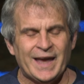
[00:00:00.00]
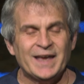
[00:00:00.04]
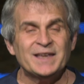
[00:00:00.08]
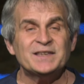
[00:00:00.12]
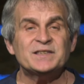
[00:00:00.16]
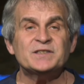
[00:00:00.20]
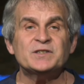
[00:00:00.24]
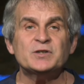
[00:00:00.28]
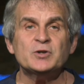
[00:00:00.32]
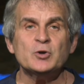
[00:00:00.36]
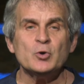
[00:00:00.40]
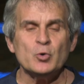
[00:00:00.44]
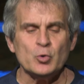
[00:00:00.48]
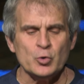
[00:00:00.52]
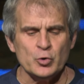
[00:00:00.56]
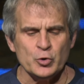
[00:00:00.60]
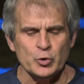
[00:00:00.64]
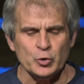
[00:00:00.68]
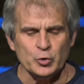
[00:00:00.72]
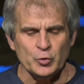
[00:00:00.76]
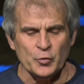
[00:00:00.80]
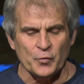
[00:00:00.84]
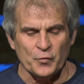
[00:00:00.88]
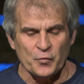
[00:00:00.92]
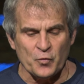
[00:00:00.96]
Et si au
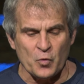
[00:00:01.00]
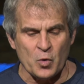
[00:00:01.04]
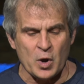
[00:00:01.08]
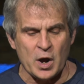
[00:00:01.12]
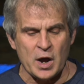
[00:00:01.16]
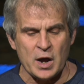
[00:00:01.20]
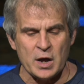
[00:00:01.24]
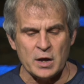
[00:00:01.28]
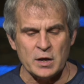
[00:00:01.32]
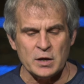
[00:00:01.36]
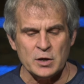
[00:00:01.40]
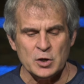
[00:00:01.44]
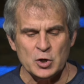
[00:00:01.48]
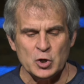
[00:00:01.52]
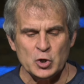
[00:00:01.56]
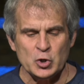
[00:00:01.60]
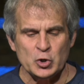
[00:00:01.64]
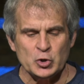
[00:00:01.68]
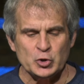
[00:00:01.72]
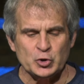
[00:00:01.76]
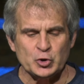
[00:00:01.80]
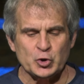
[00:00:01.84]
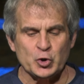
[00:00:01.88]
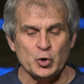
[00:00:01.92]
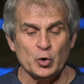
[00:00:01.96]
lieu de voir
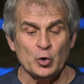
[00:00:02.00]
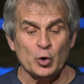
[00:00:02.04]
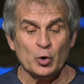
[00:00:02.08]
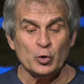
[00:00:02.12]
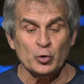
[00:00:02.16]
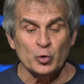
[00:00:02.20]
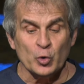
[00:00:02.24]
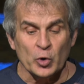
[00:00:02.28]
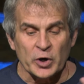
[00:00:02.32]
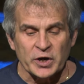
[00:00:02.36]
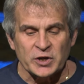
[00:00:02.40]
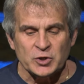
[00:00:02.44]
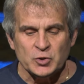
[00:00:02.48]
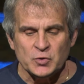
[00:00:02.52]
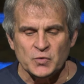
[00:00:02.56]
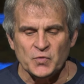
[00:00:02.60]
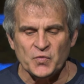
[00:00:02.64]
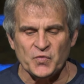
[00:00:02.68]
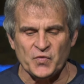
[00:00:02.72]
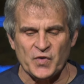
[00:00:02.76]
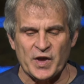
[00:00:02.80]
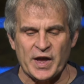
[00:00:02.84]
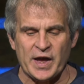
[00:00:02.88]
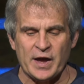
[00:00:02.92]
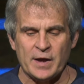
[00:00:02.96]
ce que l'on aurait dû
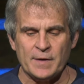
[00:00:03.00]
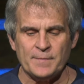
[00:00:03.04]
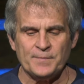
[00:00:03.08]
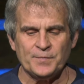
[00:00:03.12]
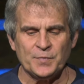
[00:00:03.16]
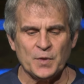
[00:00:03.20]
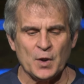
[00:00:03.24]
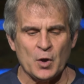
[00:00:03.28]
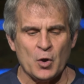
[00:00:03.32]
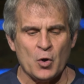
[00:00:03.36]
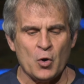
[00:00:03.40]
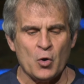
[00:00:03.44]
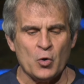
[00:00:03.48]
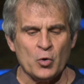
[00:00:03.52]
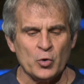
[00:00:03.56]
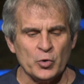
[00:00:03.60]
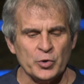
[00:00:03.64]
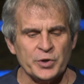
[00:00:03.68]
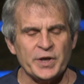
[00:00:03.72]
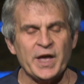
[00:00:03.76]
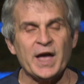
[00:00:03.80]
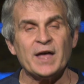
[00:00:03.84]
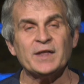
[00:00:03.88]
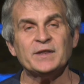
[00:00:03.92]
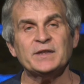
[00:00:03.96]
faire, on
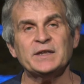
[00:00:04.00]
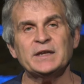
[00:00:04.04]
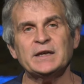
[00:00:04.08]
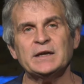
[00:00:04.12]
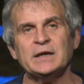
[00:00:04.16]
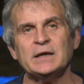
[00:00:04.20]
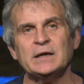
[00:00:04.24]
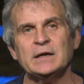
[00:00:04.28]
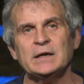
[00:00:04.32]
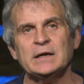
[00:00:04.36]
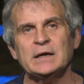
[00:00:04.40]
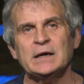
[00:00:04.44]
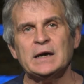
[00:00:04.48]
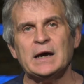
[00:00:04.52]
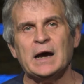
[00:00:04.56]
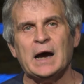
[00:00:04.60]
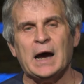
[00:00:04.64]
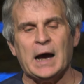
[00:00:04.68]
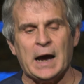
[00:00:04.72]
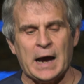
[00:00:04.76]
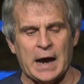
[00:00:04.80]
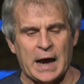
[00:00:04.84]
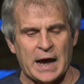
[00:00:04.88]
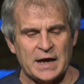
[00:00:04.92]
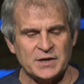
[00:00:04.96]
regardait
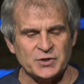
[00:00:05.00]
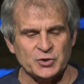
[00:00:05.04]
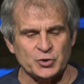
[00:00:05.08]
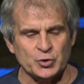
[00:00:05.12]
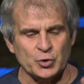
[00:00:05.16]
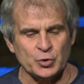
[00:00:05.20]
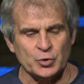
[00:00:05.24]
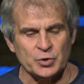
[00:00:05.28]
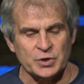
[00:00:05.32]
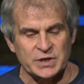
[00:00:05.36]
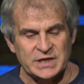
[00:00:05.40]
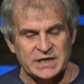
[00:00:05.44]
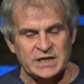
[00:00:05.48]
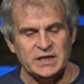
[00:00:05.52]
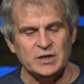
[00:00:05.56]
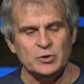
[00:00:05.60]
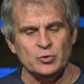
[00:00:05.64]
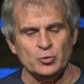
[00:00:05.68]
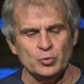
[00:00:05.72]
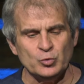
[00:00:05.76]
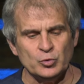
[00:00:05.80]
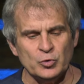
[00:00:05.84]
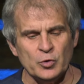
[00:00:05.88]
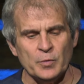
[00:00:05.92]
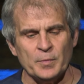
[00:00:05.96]
à ce
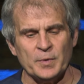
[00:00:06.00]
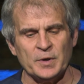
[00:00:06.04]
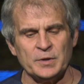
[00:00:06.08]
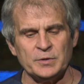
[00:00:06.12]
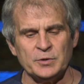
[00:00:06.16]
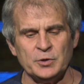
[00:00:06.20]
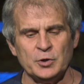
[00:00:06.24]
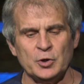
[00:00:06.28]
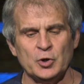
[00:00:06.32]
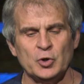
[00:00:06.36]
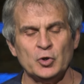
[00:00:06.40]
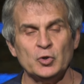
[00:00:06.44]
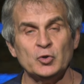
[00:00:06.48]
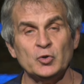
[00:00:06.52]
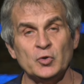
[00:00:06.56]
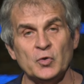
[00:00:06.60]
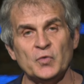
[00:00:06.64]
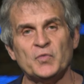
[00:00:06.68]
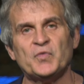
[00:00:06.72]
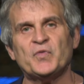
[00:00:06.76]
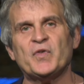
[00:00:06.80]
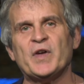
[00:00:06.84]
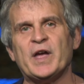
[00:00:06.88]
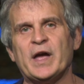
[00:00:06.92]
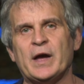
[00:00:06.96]
qu'il nous demande de
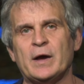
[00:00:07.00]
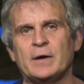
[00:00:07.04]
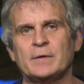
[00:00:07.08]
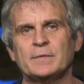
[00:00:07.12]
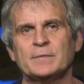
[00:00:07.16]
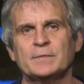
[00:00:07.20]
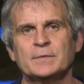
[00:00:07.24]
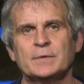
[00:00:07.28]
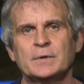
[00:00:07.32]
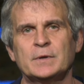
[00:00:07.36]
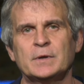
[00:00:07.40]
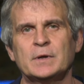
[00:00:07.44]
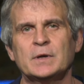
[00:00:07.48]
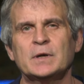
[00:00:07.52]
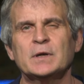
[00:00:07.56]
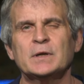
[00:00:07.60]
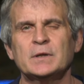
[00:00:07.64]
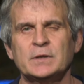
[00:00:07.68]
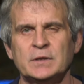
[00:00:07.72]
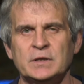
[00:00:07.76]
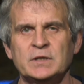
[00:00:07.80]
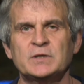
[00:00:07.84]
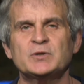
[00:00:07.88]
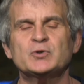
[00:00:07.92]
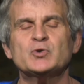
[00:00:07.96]
faire
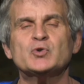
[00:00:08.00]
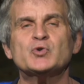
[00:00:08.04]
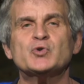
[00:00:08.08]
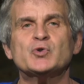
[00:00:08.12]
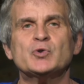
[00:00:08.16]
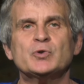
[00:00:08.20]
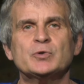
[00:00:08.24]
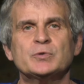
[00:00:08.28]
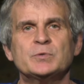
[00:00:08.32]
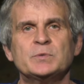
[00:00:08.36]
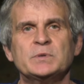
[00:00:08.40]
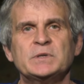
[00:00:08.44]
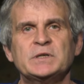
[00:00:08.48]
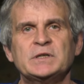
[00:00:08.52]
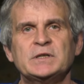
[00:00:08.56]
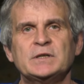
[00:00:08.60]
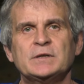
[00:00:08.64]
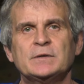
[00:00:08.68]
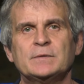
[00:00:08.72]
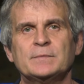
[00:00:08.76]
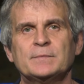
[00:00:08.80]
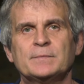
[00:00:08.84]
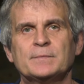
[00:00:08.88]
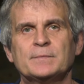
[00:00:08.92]
dès aujourd'hui.